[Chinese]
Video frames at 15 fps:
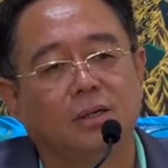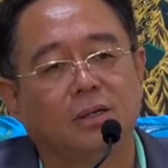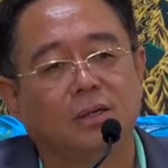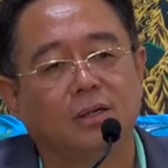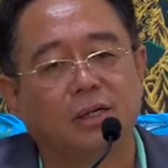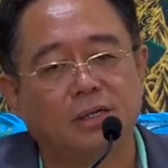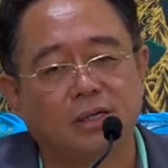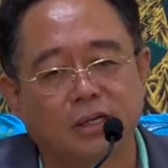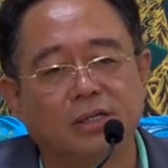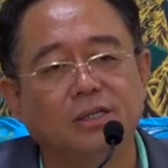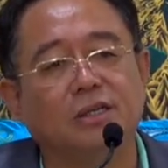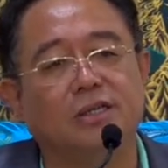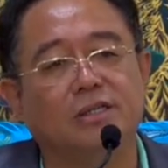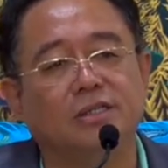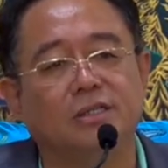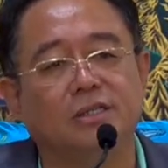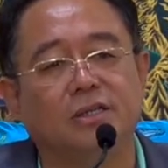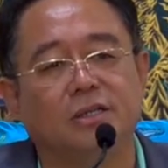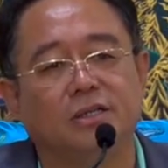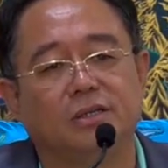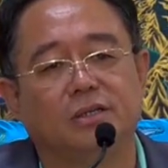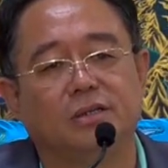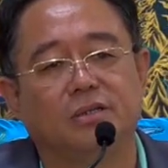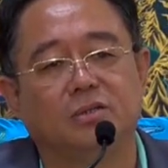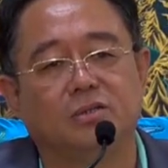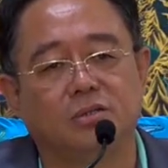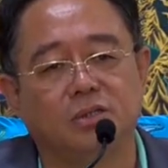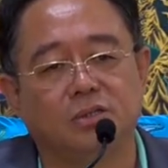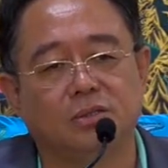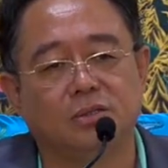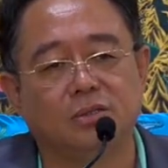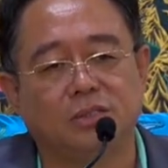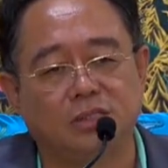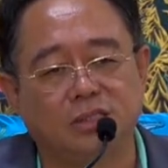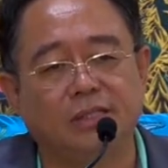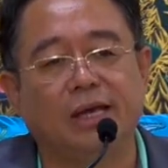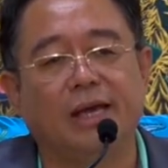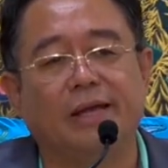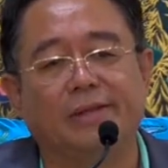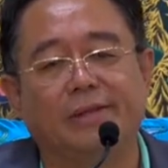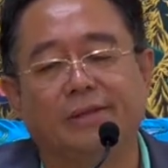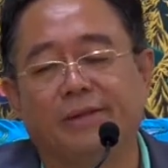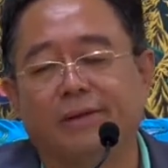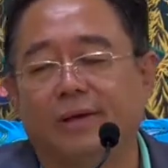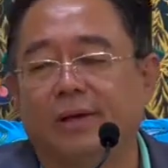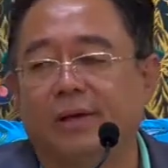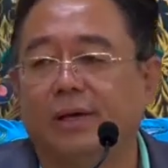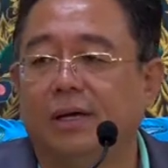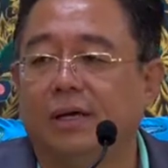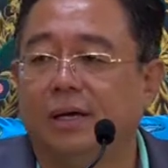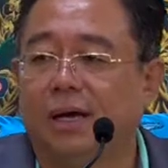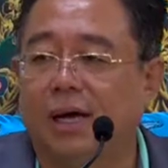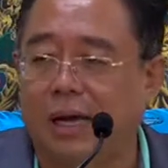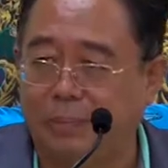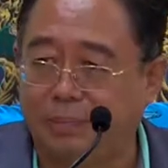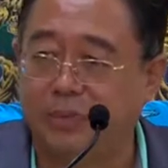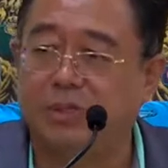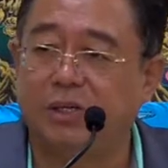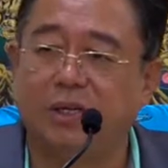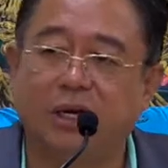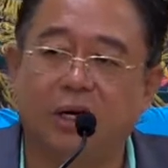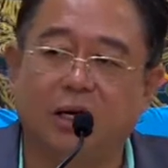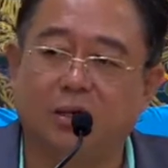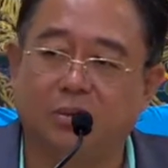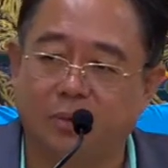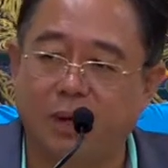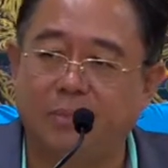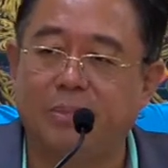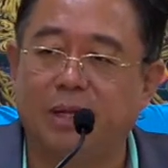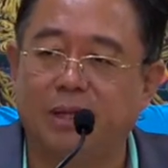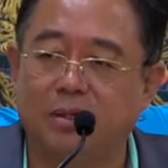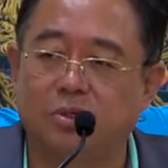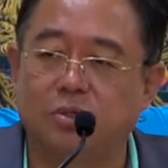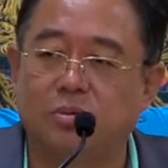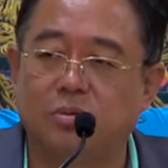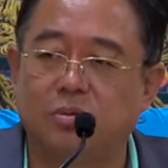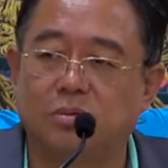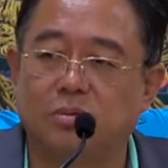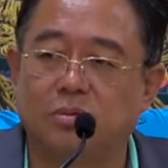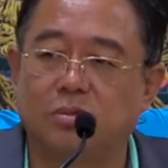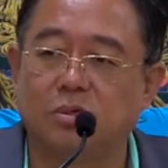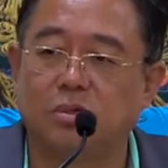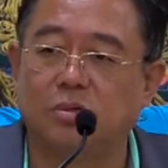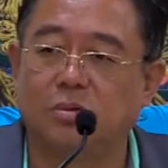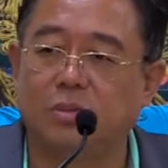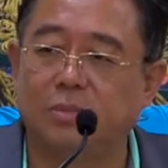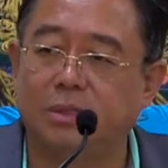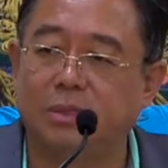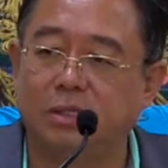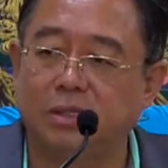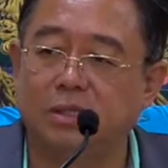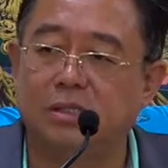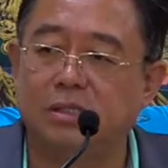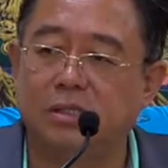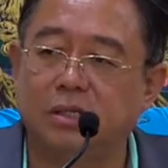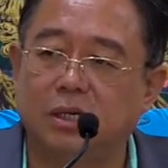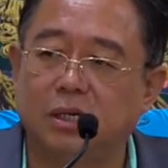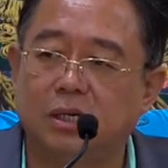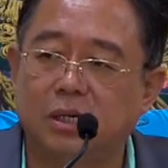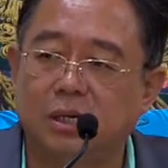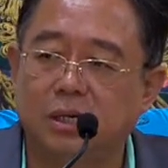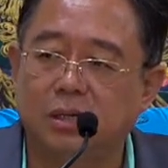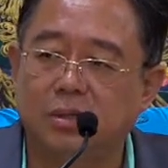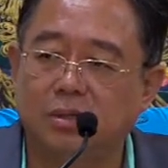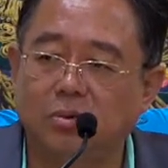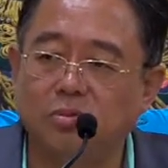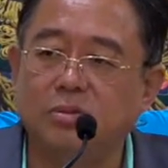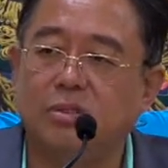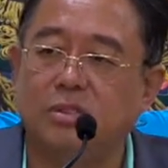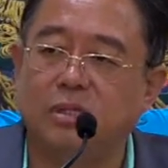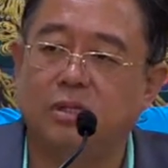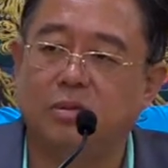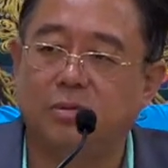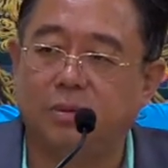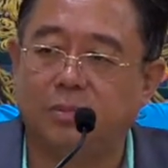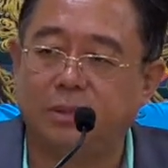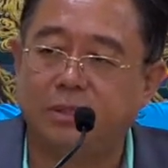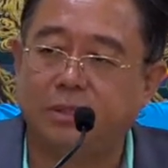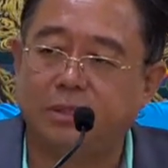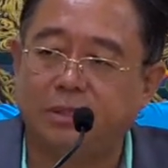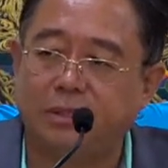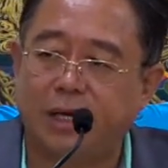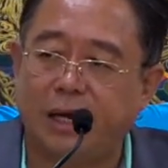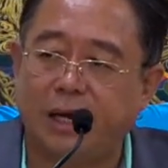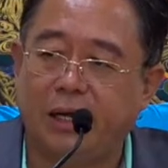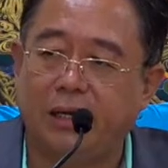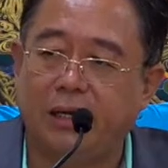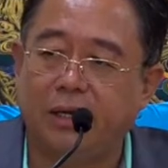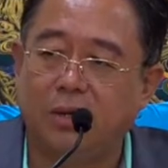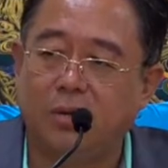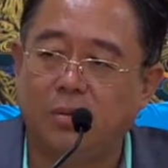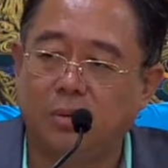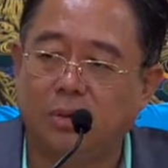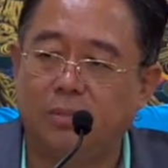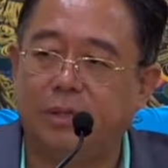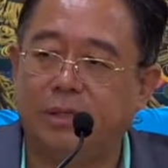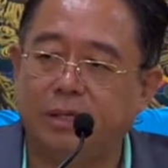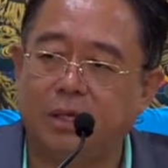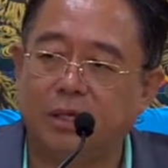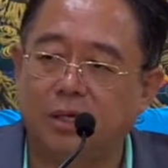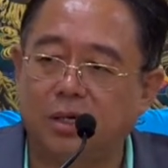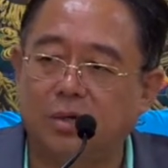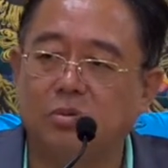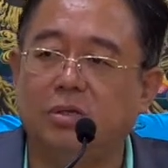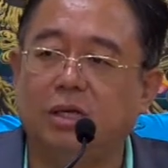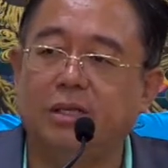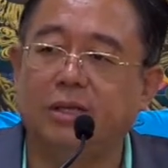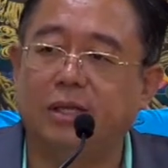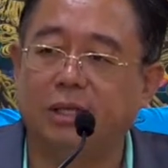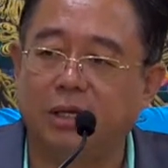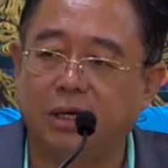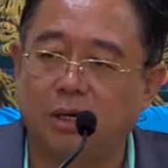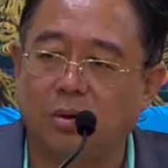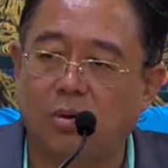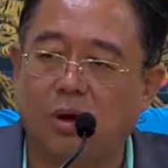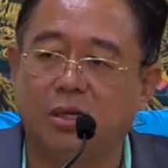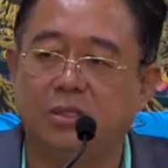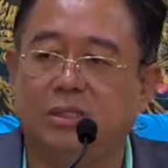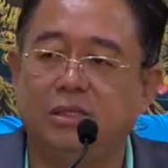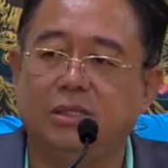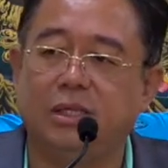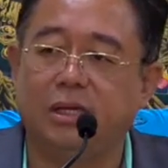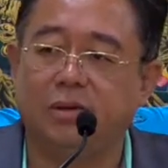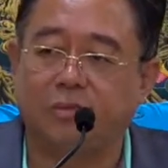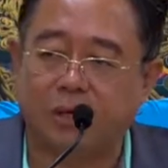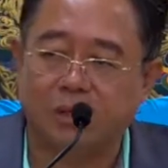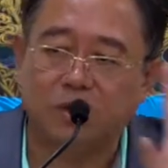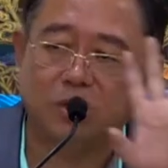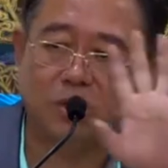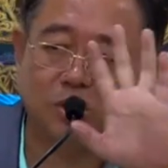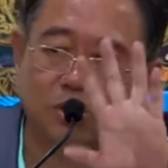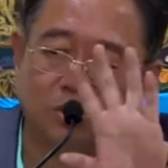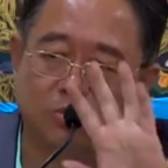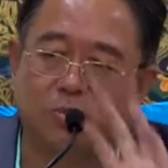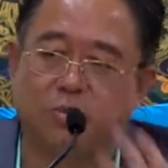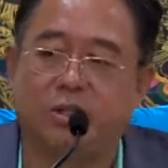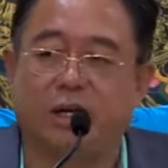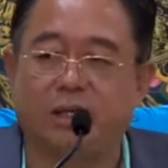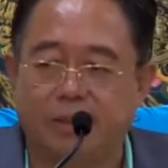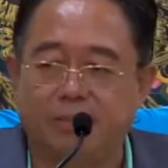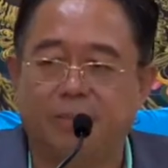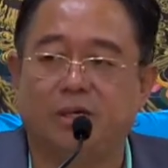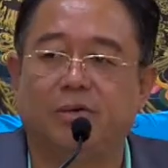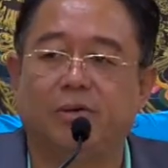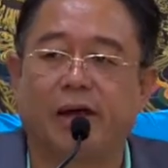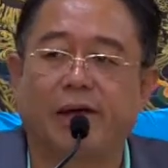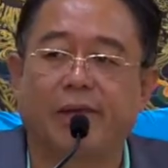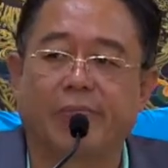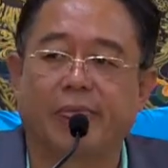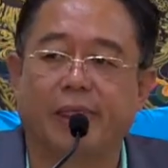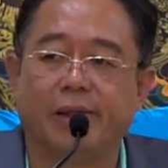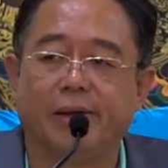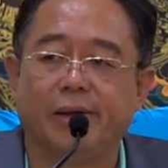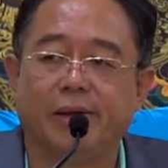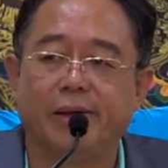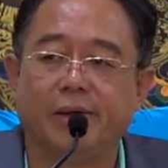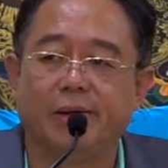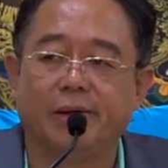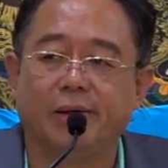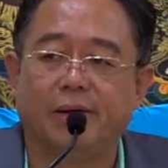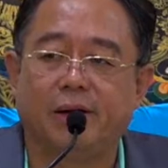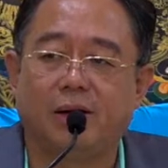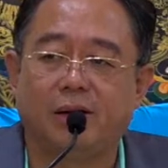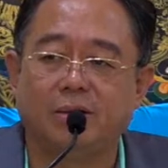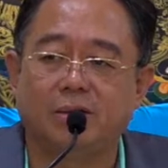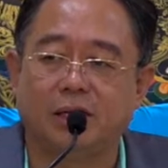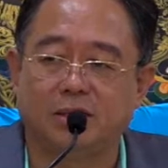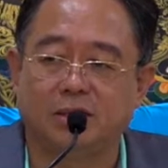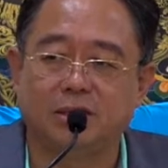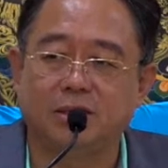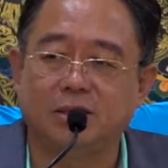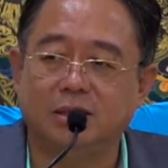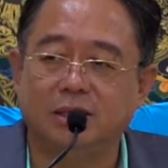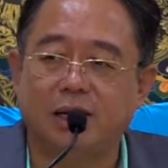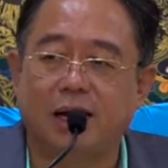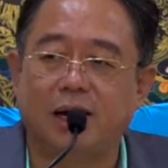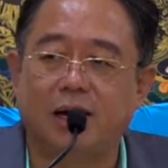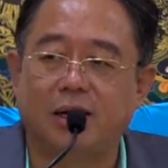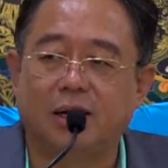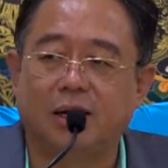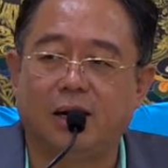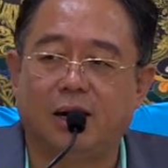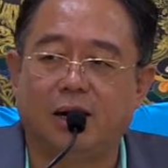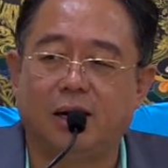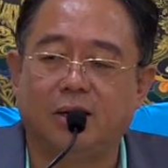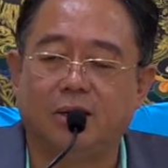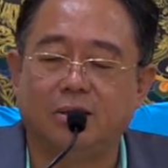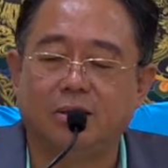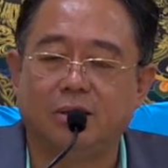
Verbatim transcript: 但是很可惜，就是七天还不是一个很圆满的数。所以我们这次冬季，我们是在我们的勾登的那个黄金地完成十五天的闭关。啊，掌声一下啊！